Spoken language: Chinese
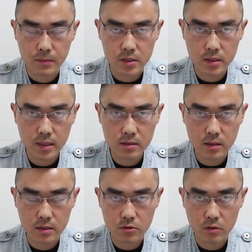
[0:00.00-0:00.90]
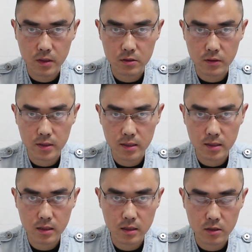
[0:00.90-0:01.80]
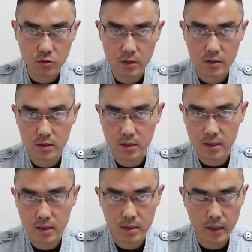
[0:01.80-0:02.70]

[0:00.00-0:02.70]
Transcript: 么今天这期说明就和大家啊说到这里了，